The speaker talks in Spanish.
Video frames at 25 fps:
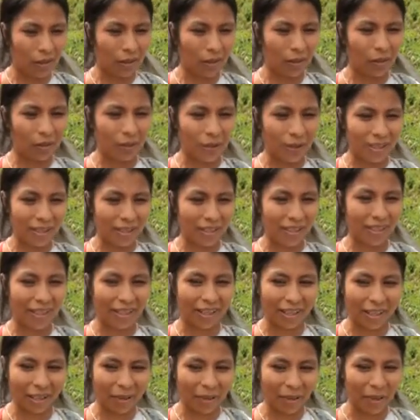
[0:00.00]
como
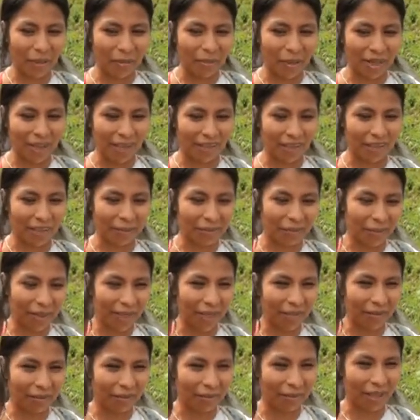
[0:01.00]
quisiera que nuevamente
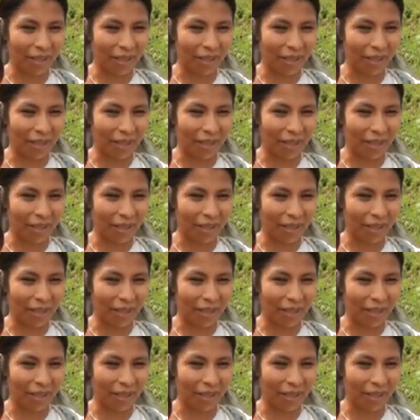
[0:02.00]
reparen